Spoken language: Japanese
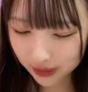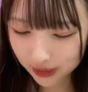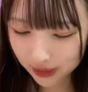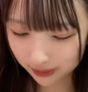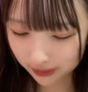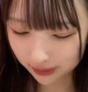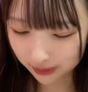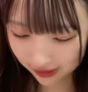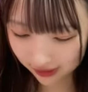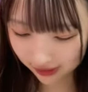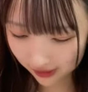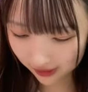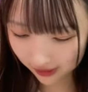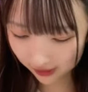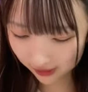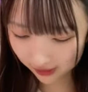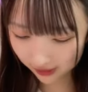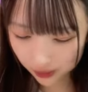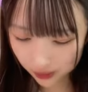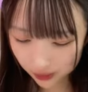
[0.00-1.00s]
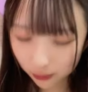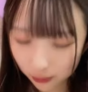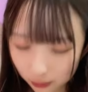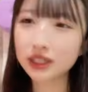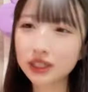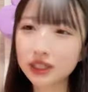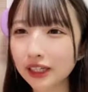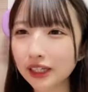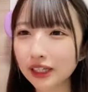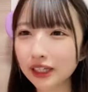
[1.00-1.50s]
そう
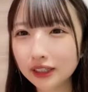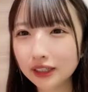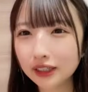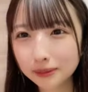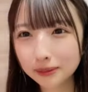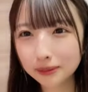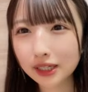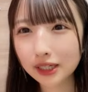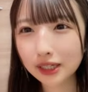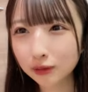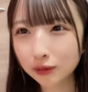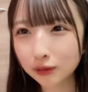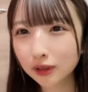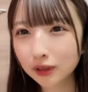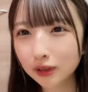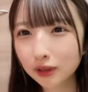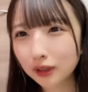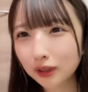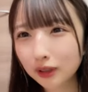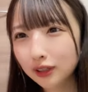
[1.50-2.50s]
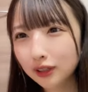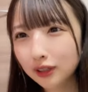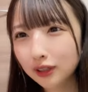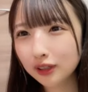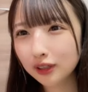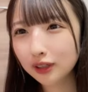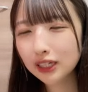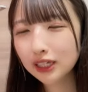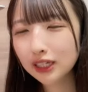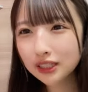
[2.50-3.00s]
えー、
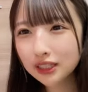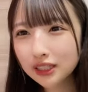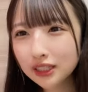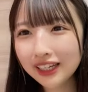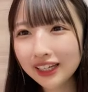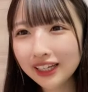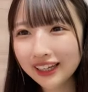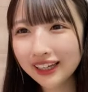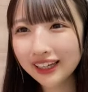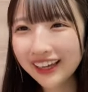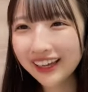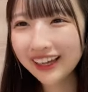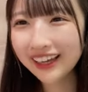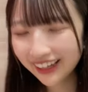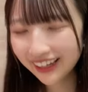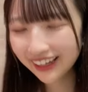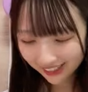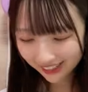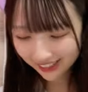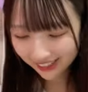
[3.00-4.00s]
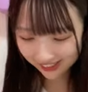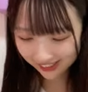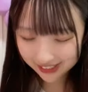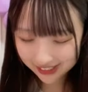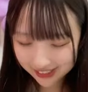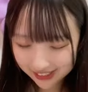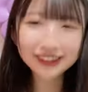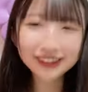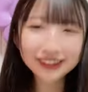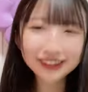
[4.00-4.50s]
どうなのいい
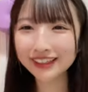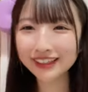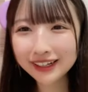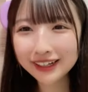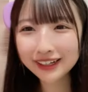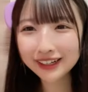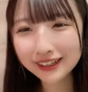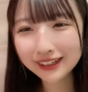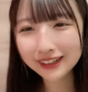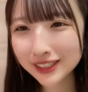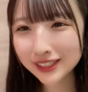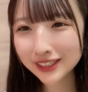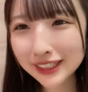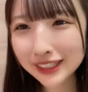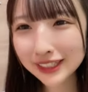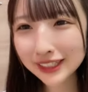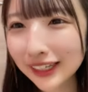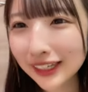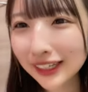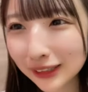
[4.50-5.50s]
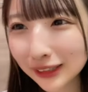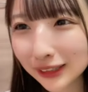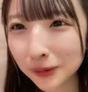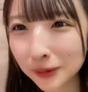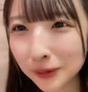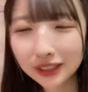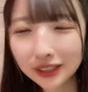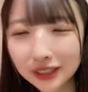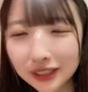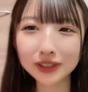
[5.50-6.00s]
わね染まっちゃったね俺
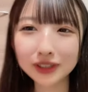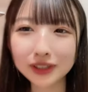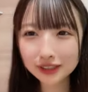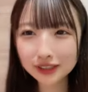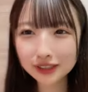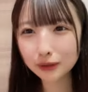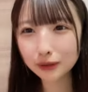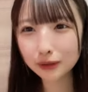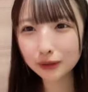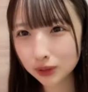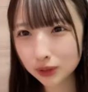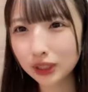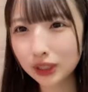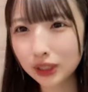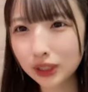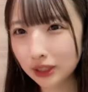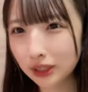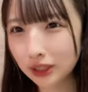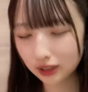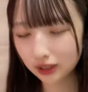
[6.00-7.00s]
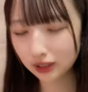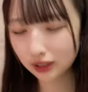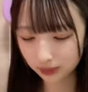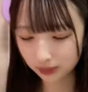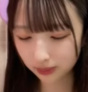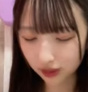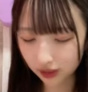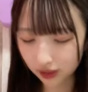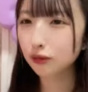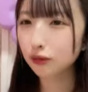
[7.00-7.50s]
はもうチーム
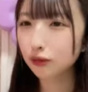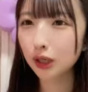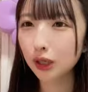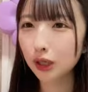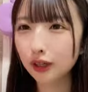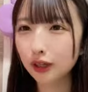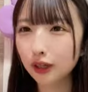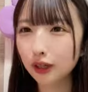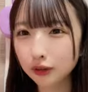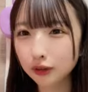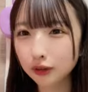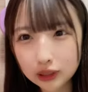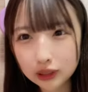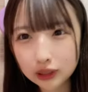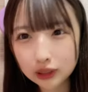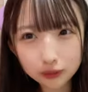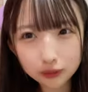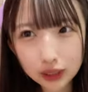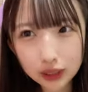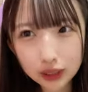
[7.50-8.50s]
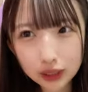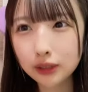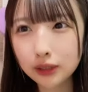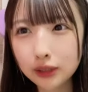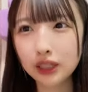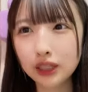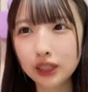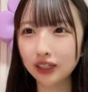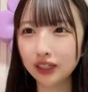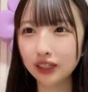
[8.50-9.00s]
いいって感じ
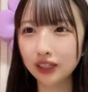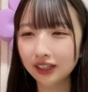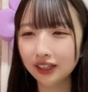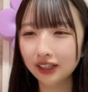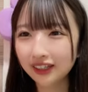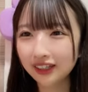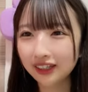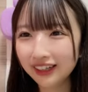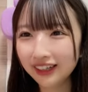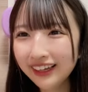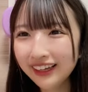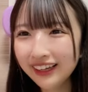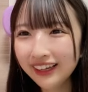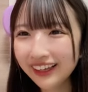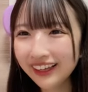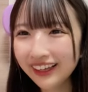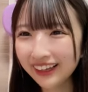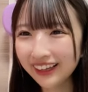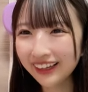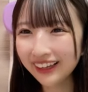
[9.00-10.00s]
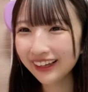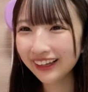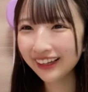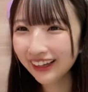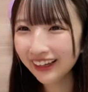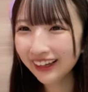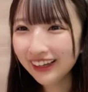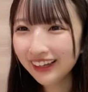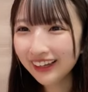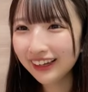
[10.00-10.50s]
今もう今さめっちゃ
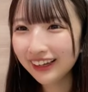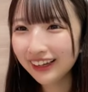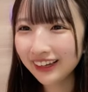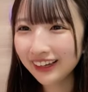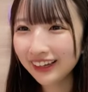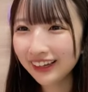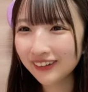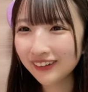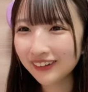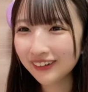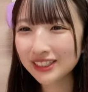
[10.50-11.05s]
いい顔だもん